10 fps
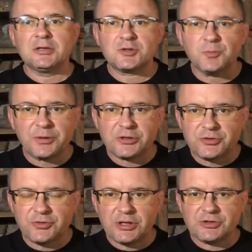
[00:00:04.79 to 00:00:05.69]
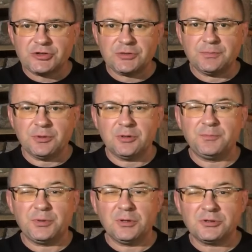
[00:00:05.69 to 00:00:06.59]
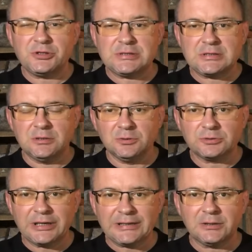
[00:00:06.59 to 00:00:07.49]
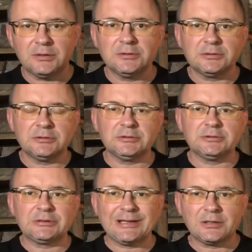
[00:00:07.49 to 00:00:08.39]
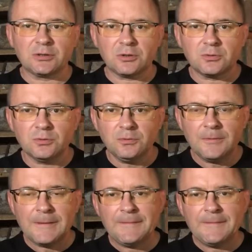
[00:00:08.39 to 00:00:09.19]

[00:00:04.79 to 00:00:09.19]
super świeży, bo pochodzi z lutego e, tego roku.